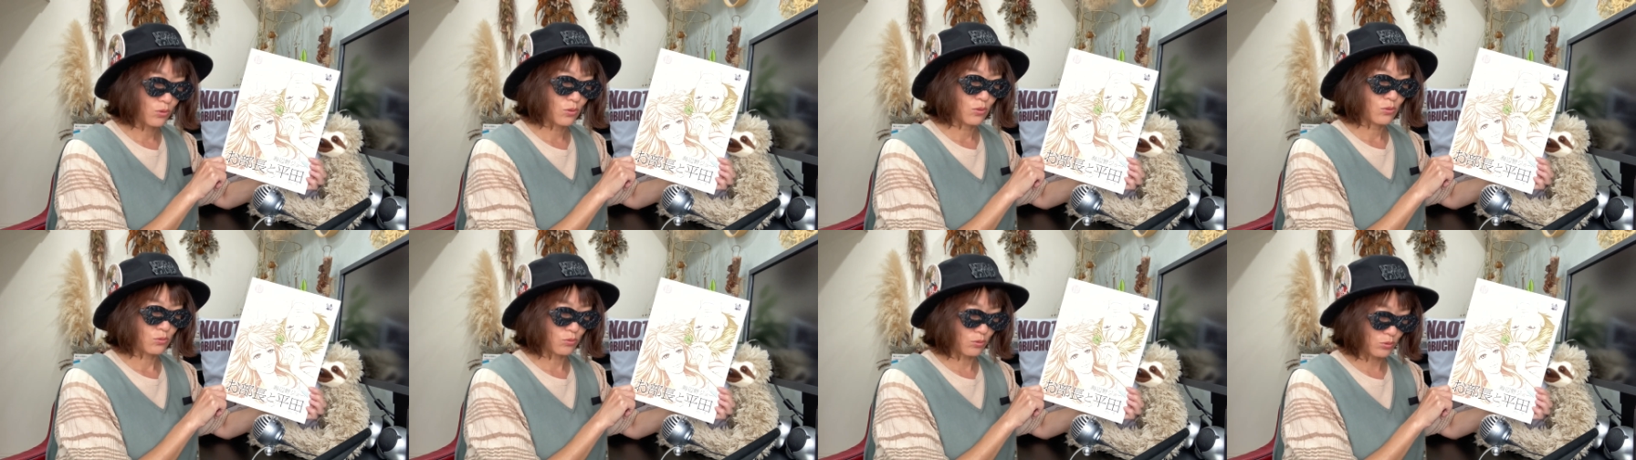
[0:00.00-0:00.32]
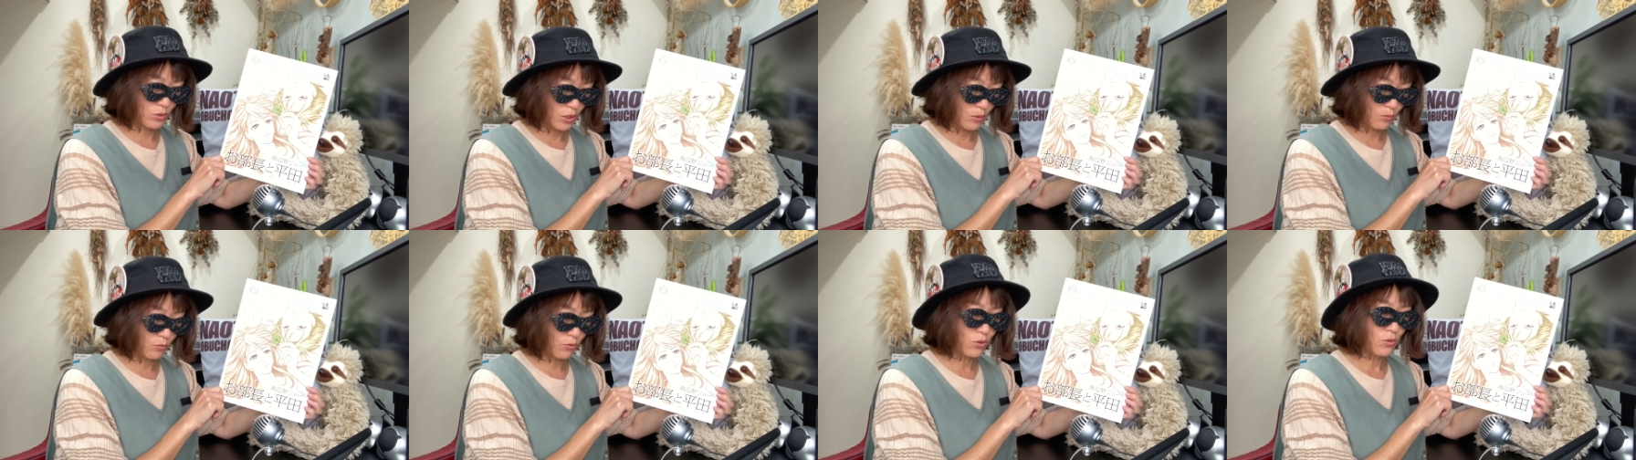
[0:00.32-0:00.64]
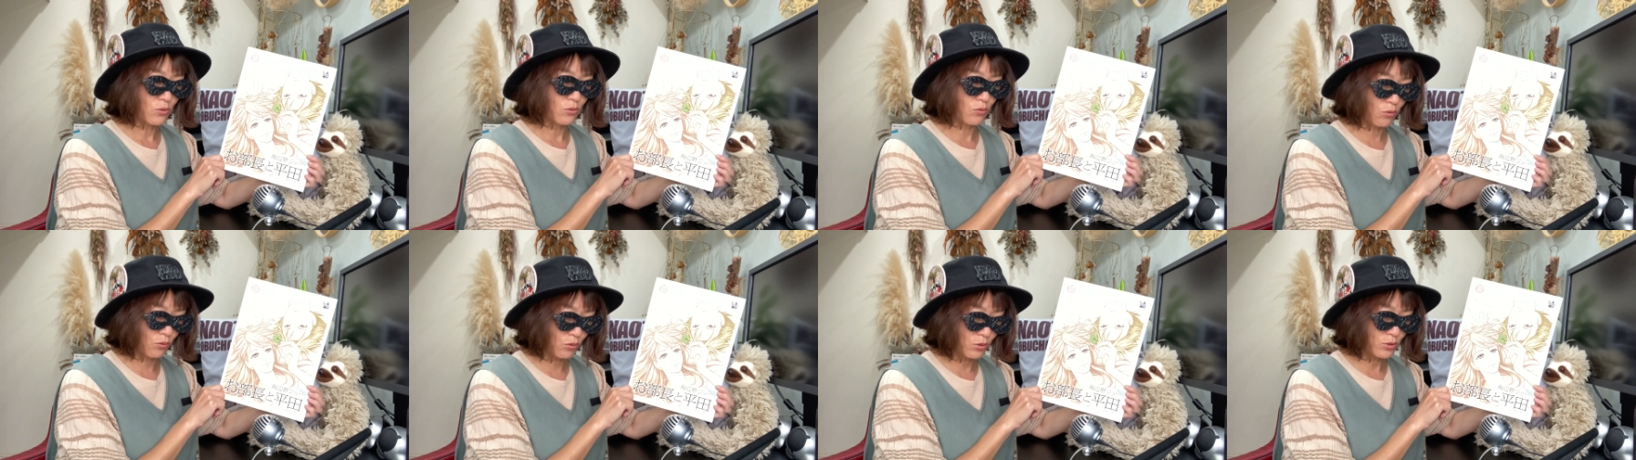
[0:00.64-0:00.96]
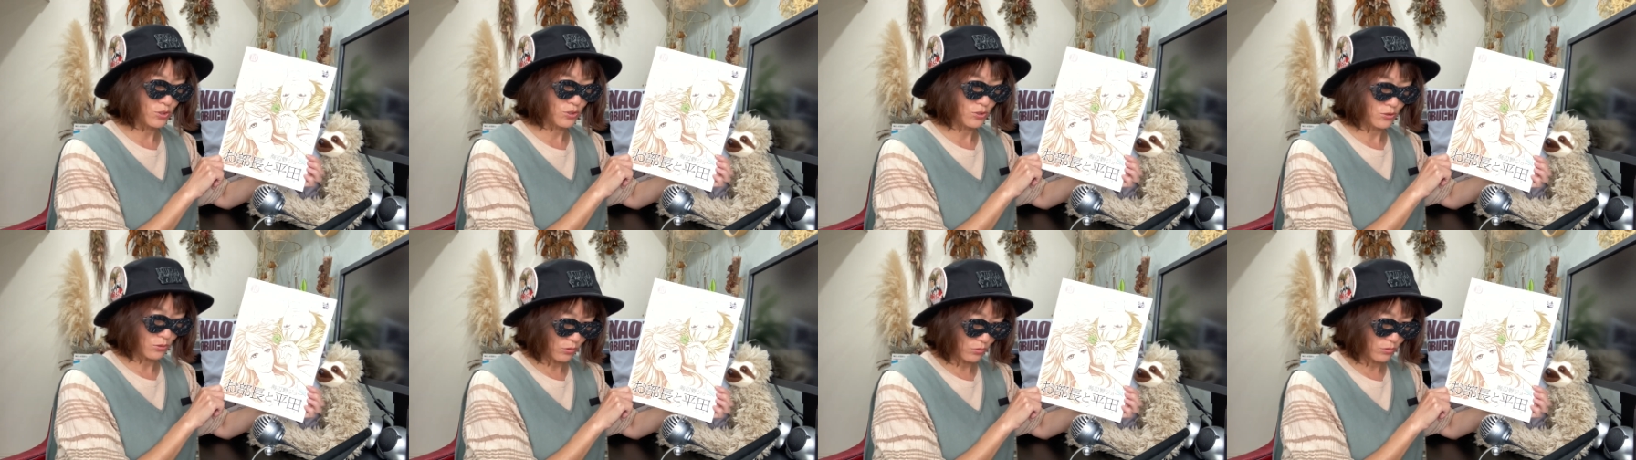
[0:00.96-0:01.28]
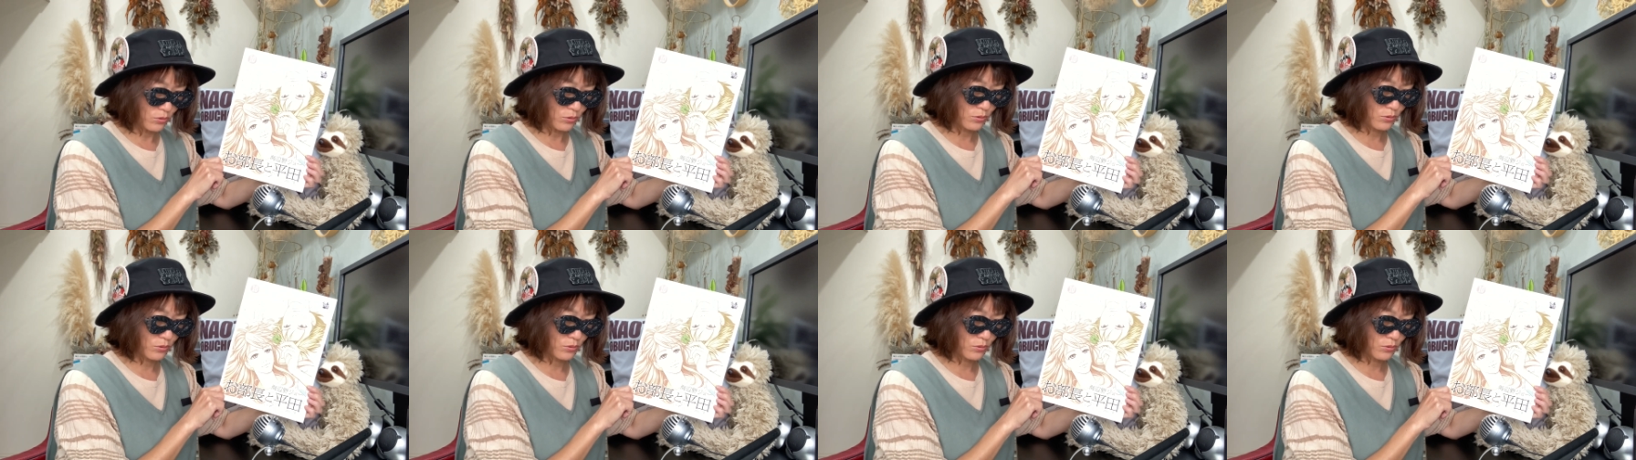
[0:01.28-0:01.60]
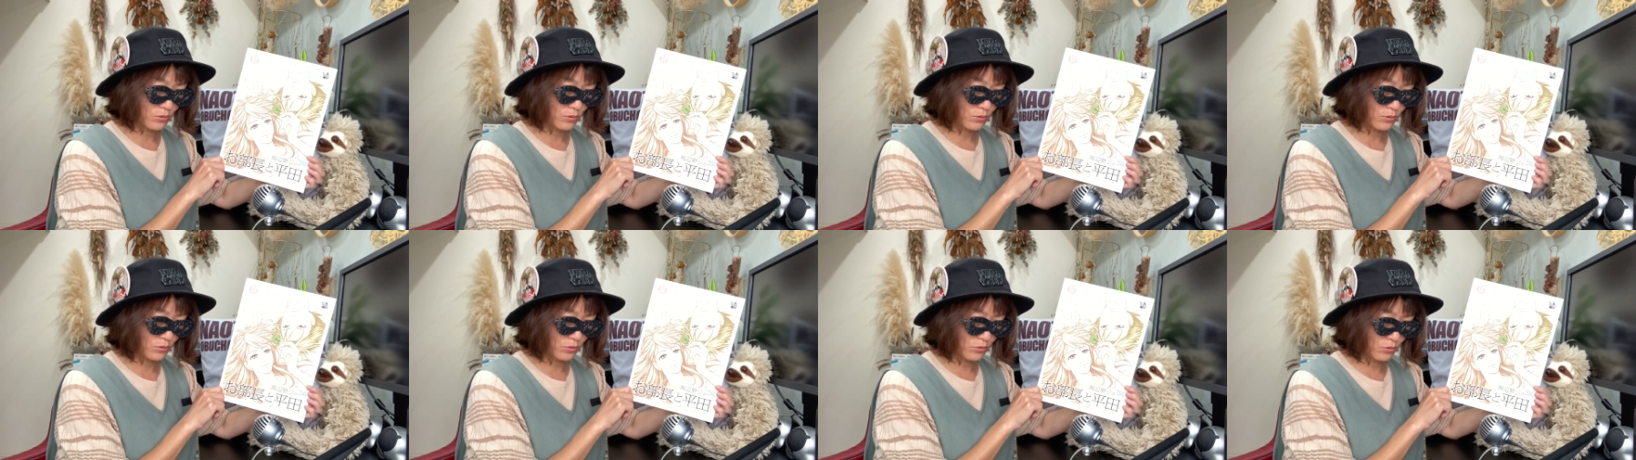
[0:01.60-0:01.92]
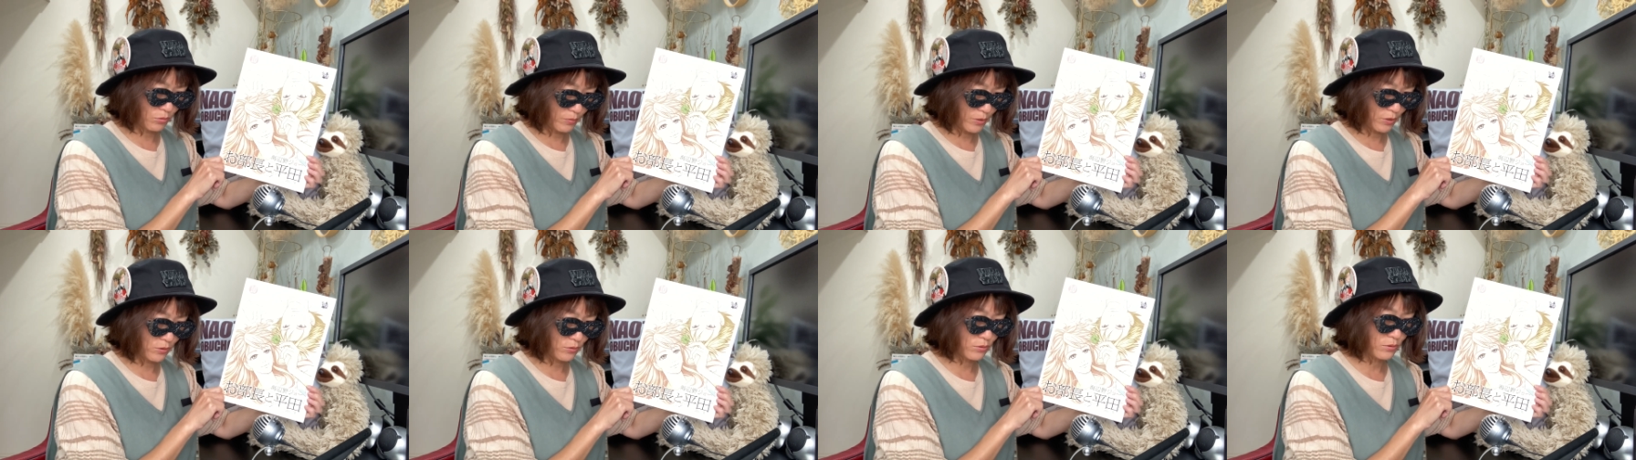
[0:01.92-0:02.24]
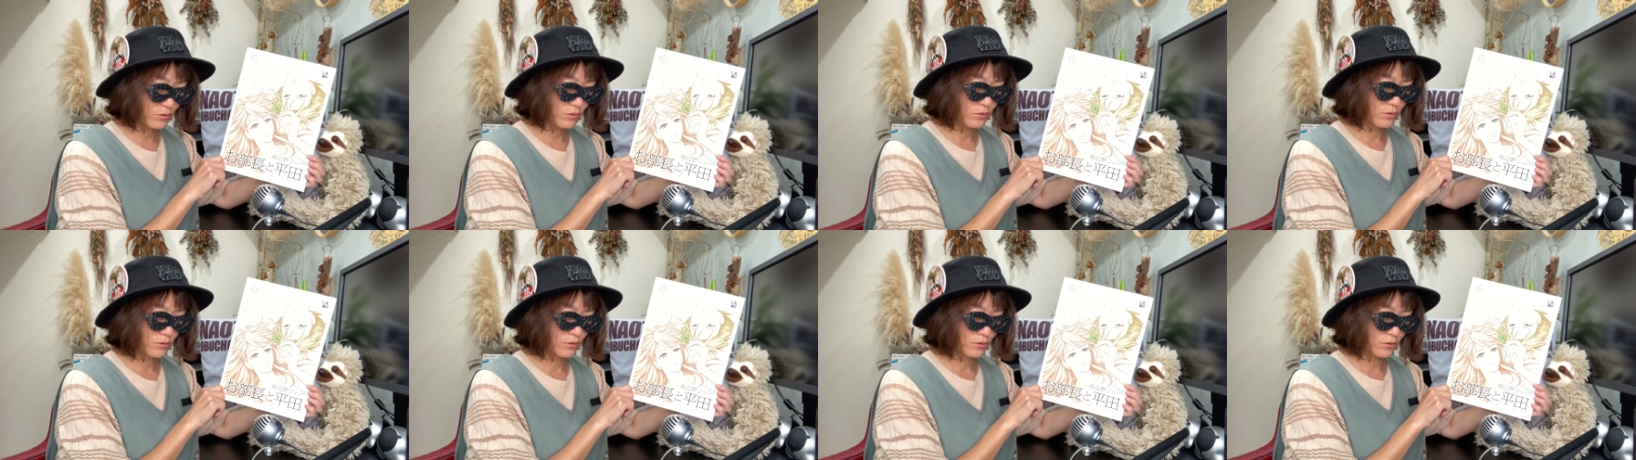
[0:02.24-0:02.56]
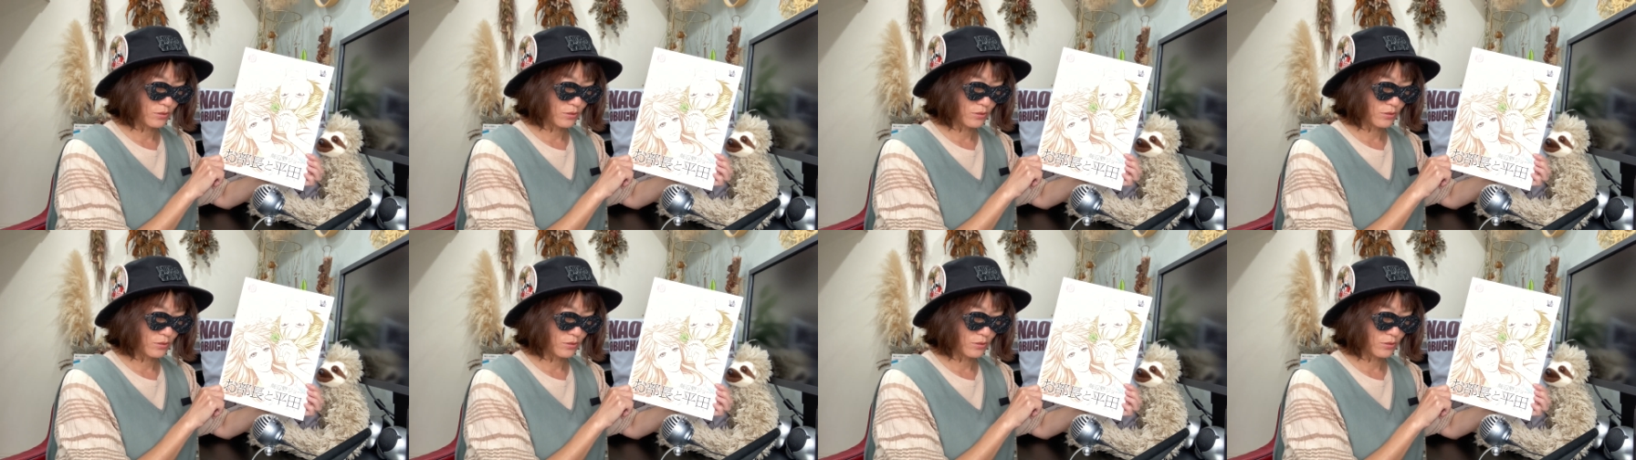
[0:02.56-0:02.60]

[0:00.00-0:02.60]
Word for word: とても心地よく読める